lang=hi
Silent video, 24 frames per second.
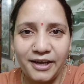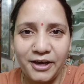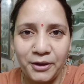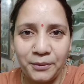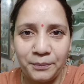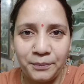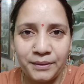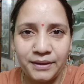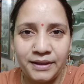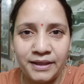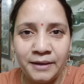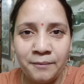करेंगे
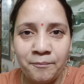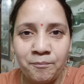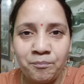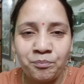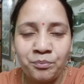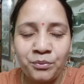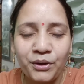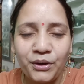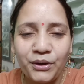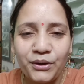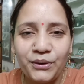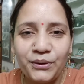घर पर ही
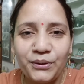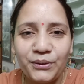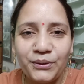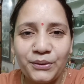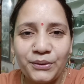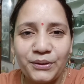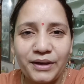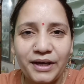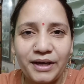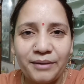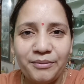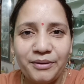
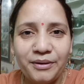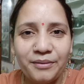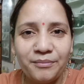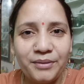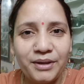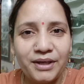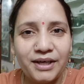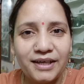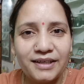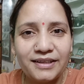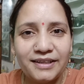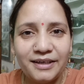और अभी
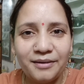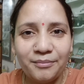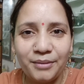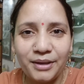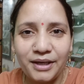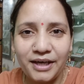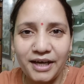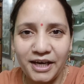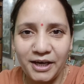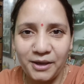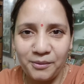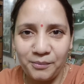हम दिखाते
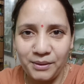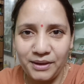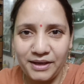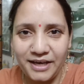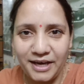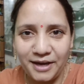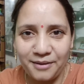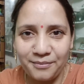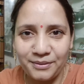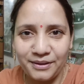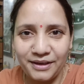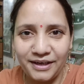हैं हमने खाने
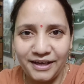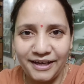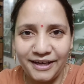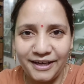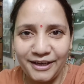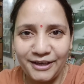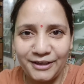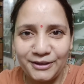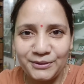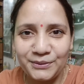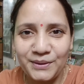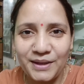में क्या
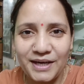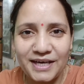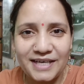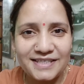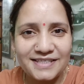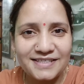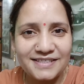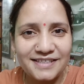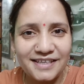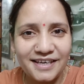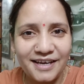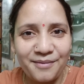बनाया है तो
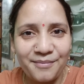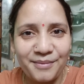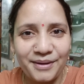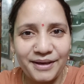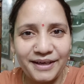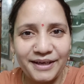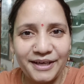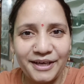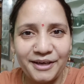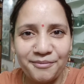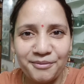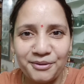आज
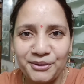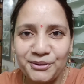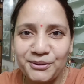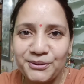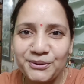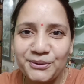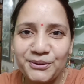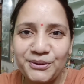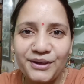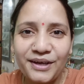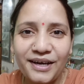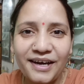हमारे घर में
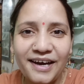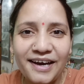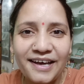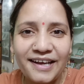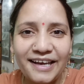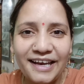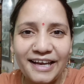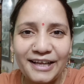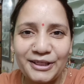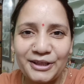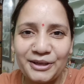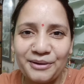दो दो
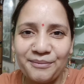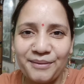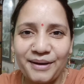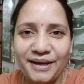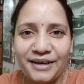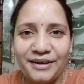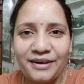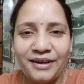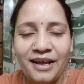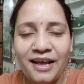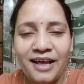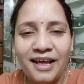त्यौहार एक तो
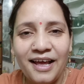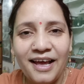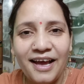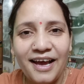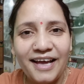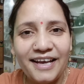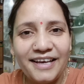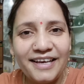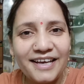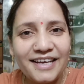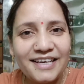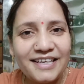हमारे
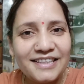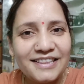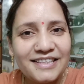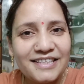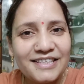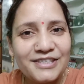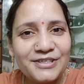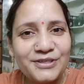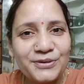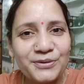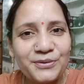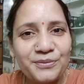
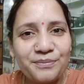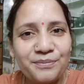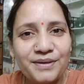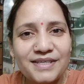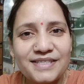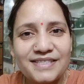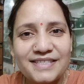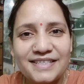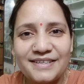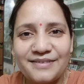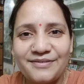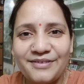हरियाली तीज
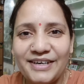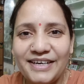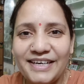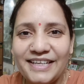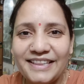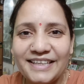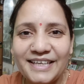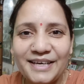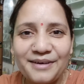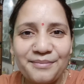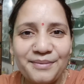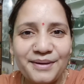ऊपर से
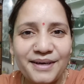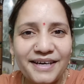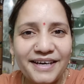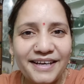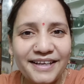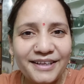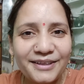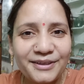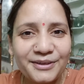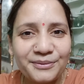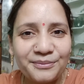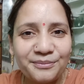वर्णित का
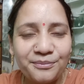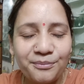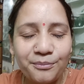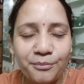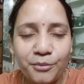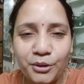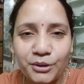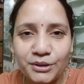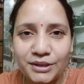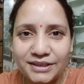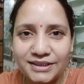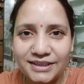बर्थडे तो
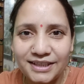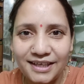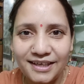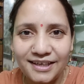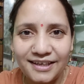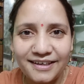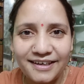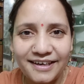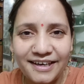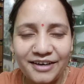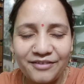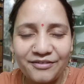बहुत
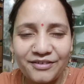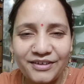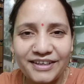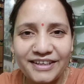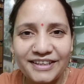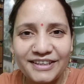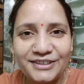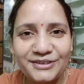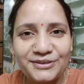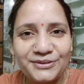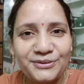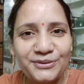अच्छा लग रहा है
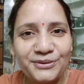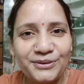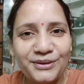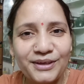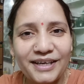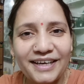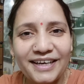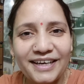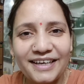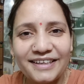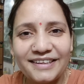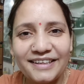वर्णित
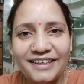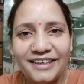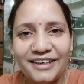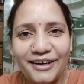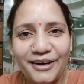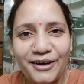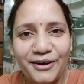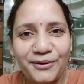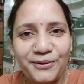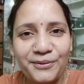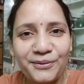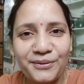स्कूल गया
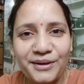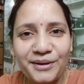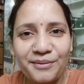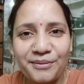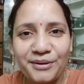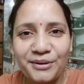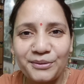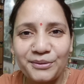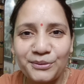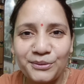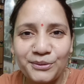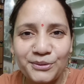तैयार
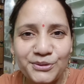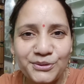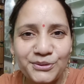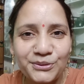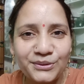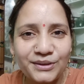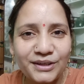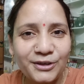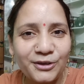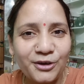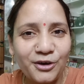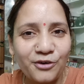होकर बड़े
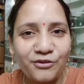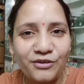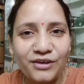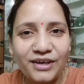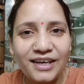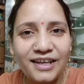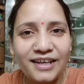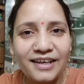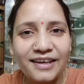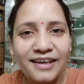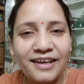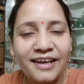खुश हो गए
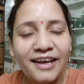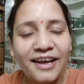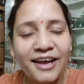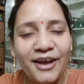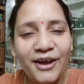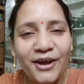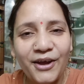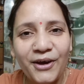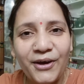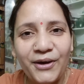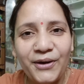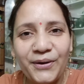टॉफ़ी लेके